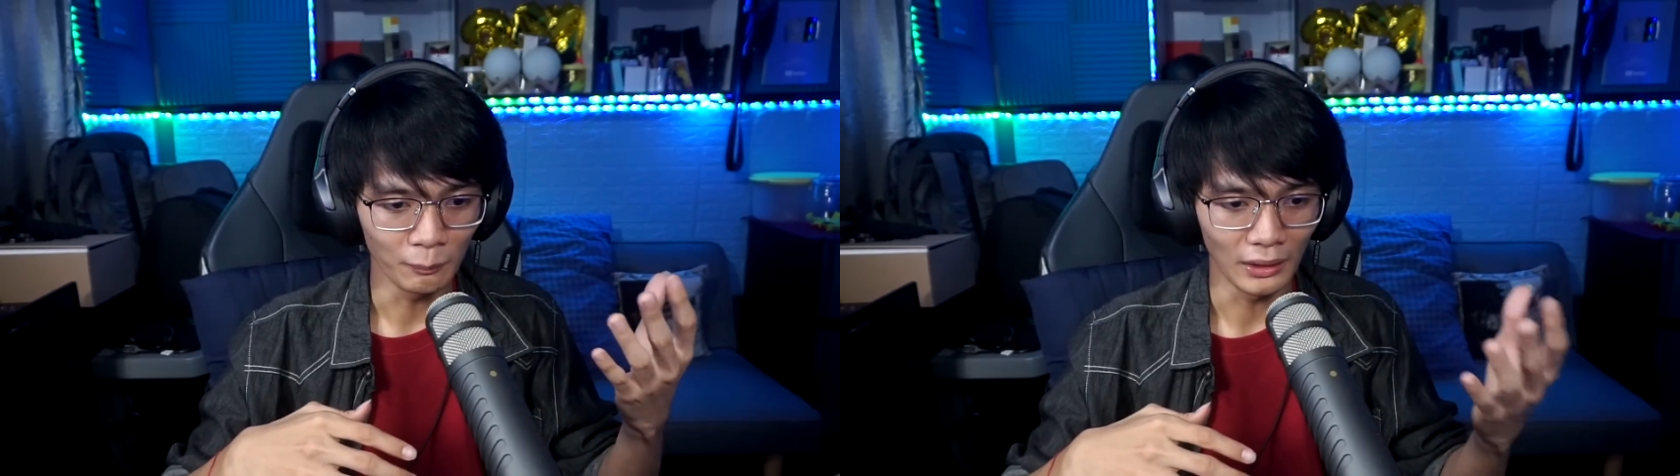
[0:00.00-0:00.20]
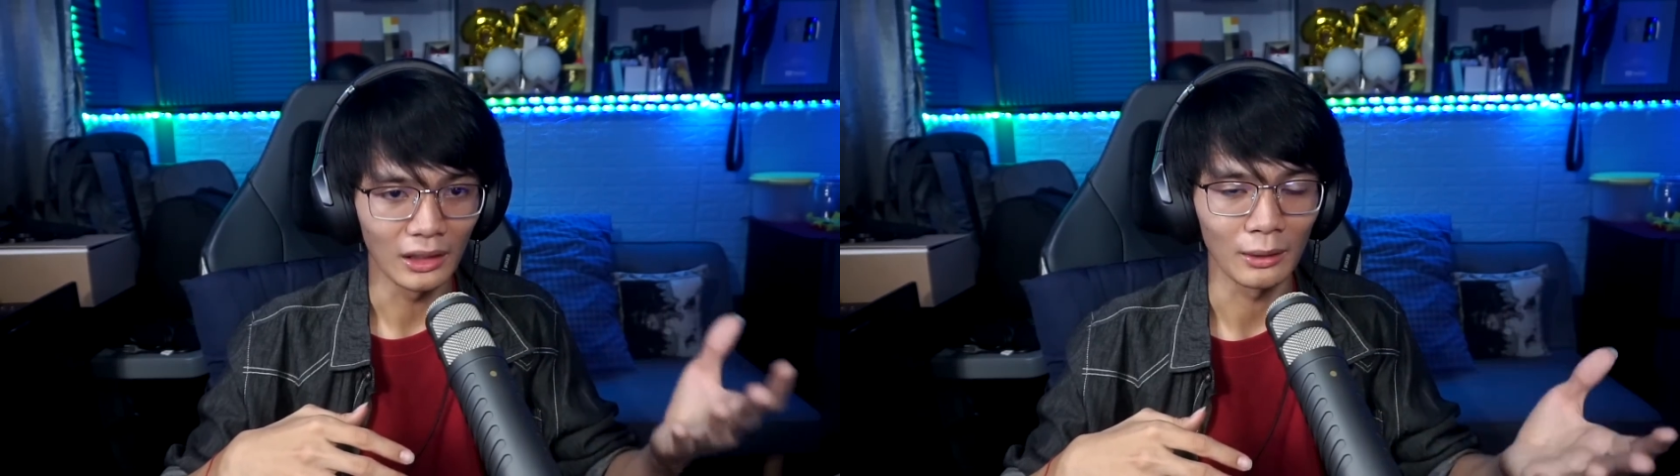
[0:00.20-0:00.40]

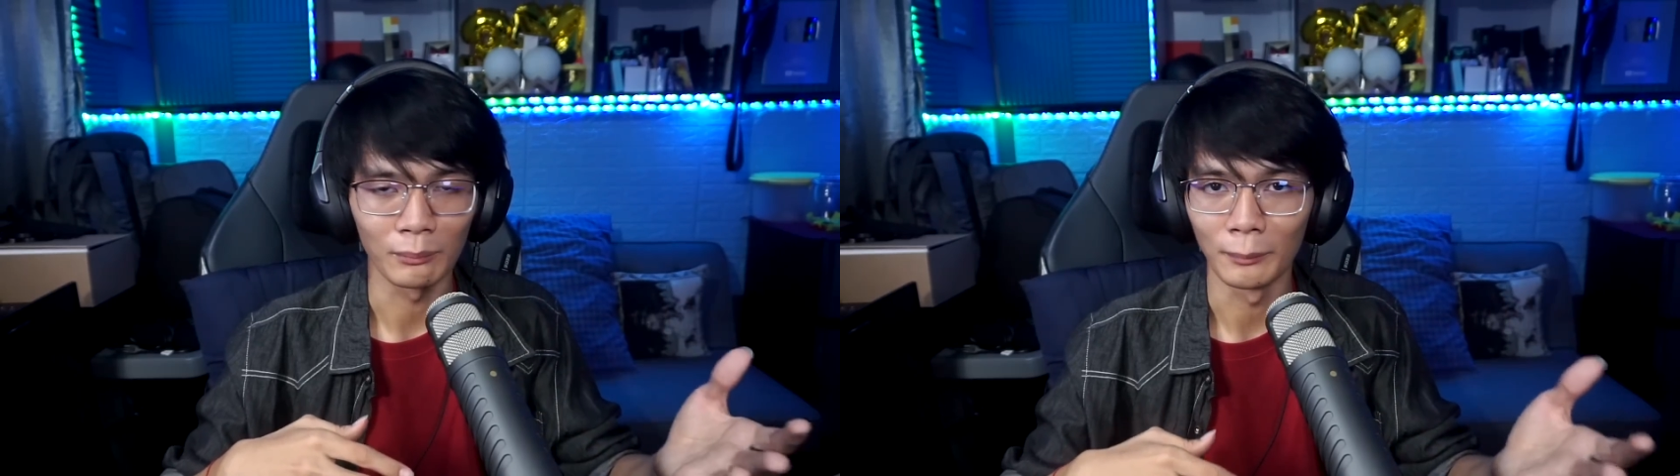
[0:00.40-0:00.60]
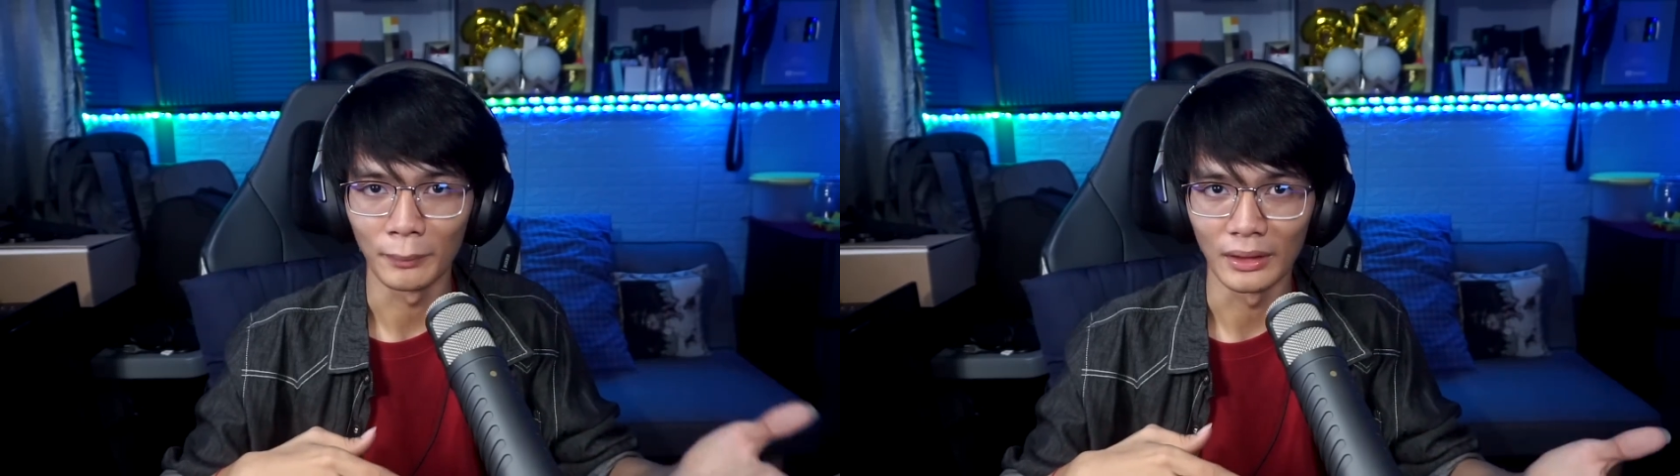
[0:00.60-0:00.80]
pangarap
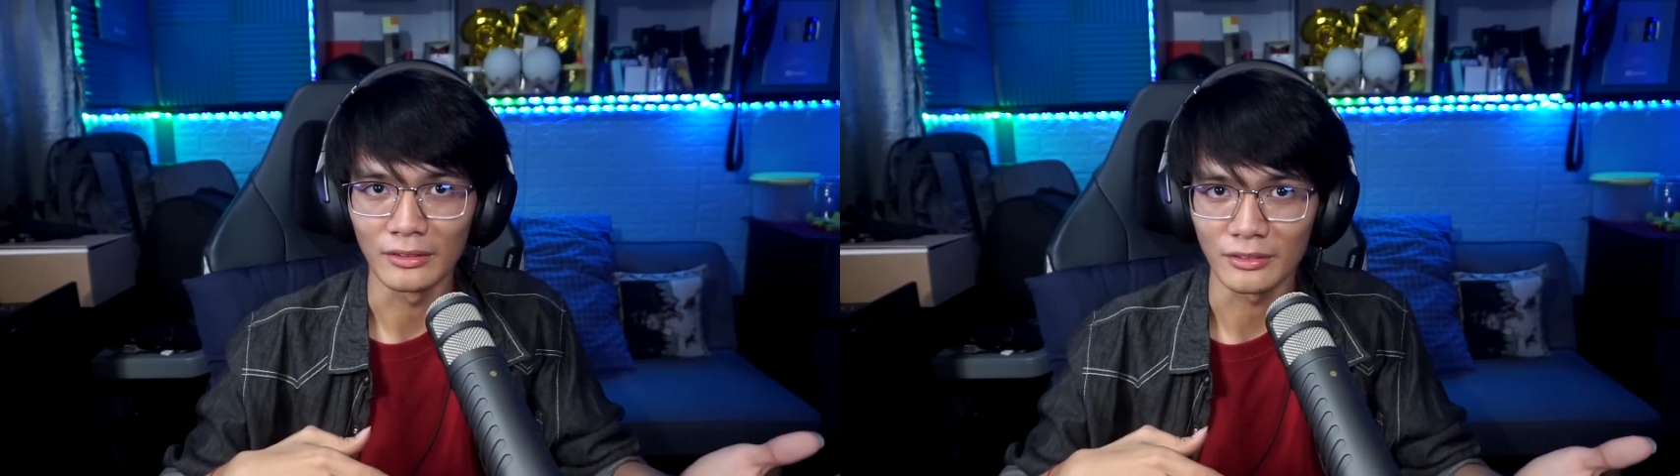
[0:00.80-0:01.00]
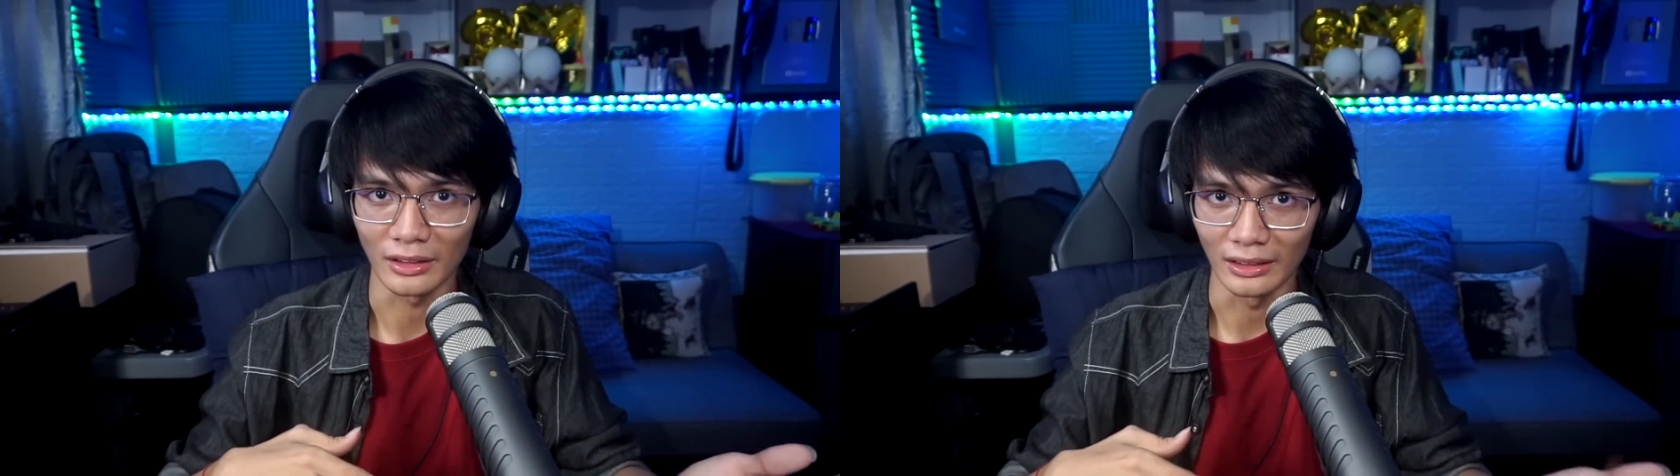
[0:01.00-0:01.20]
ng pera
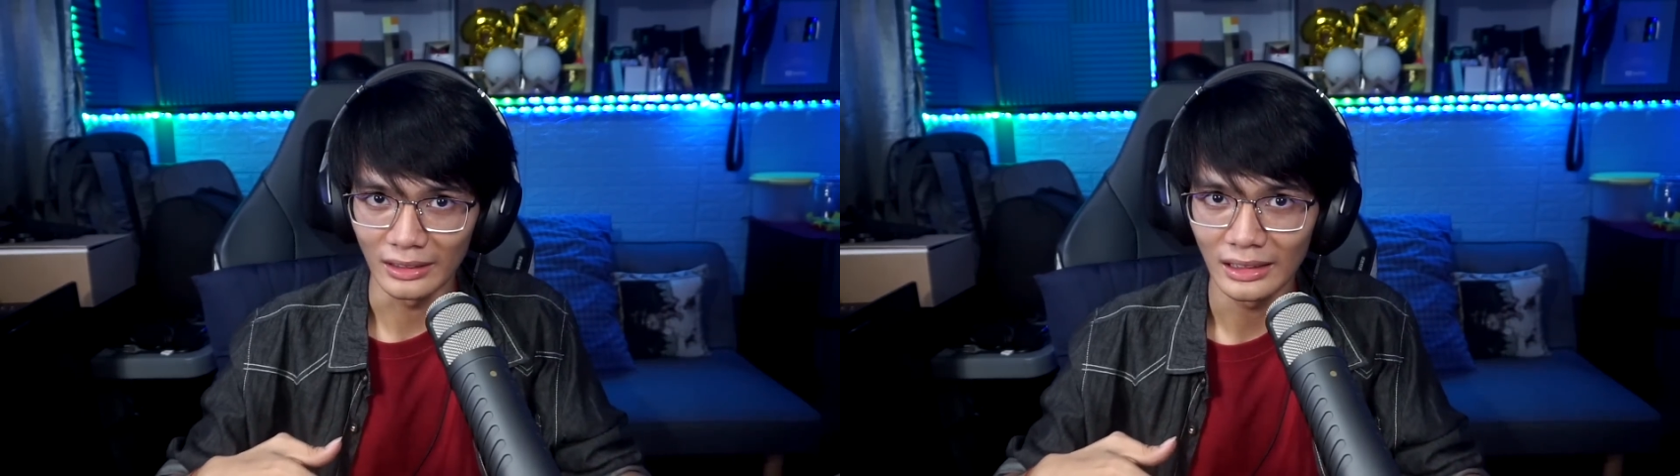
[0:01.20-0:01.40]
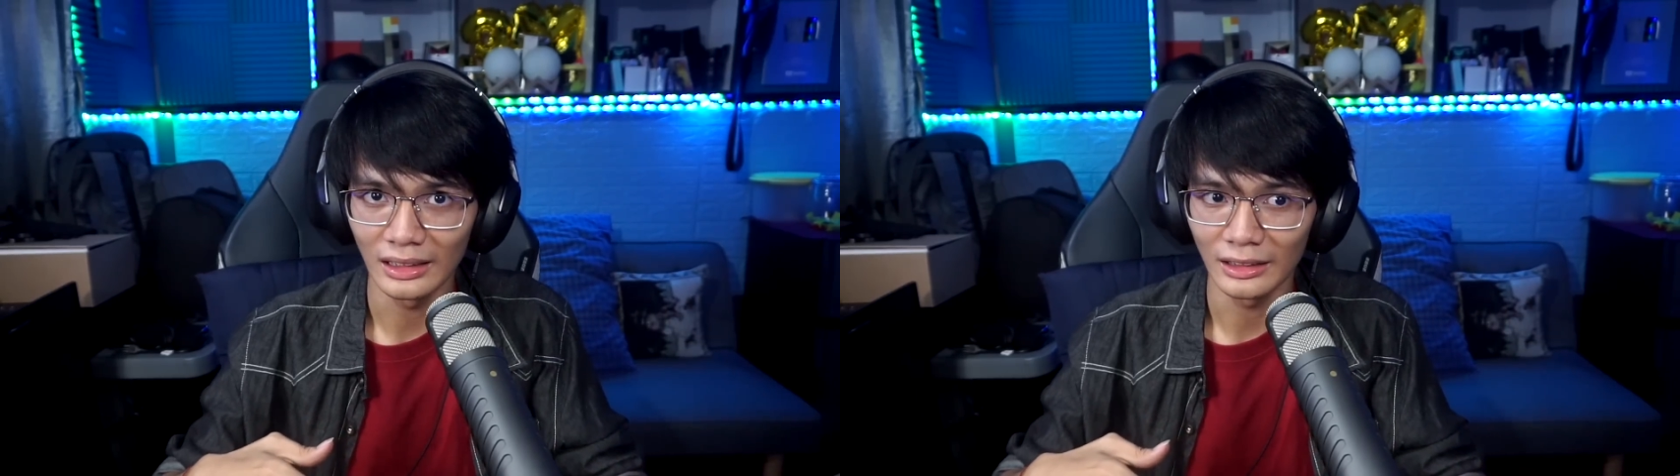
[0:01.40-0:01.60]
sa
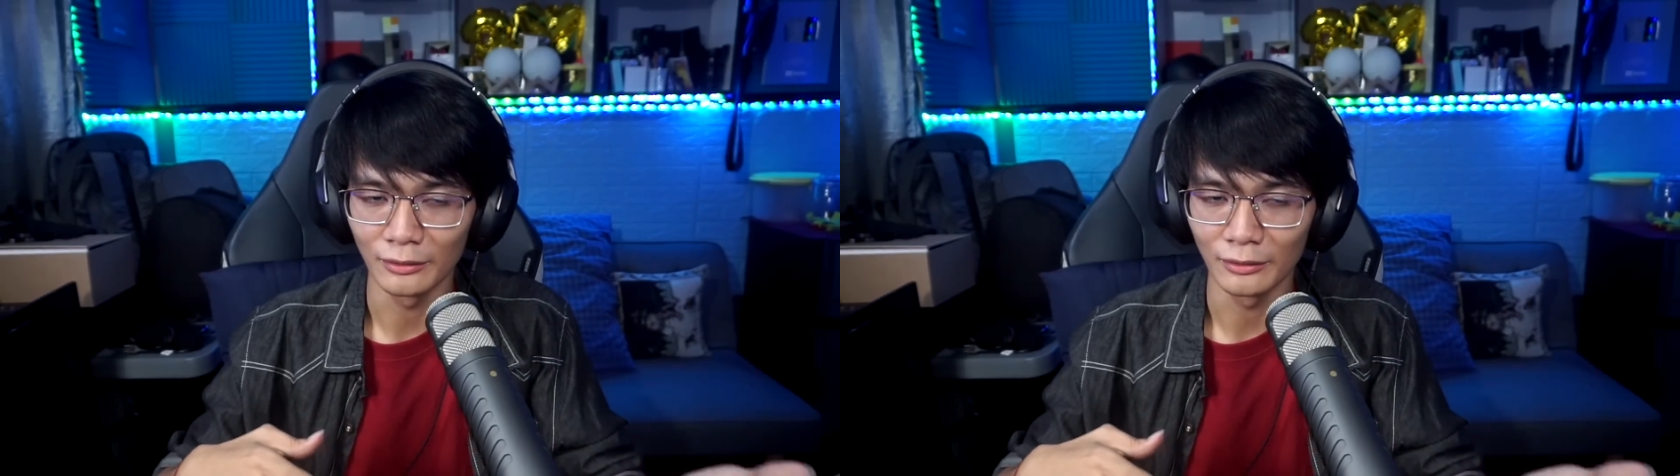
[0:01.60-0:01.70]
kanila,